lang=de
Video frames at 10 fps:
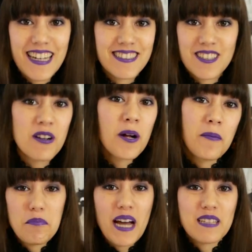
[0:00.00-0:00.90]
Also
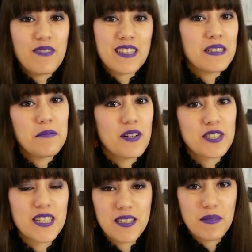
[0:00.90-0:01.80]
macht, was ihr
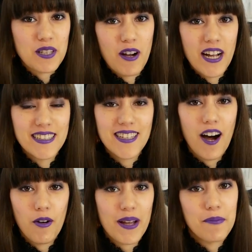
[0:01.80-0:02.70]
möchtet mit euren
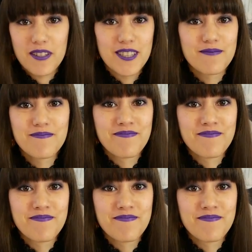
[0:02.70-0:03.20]
Augäpfeln.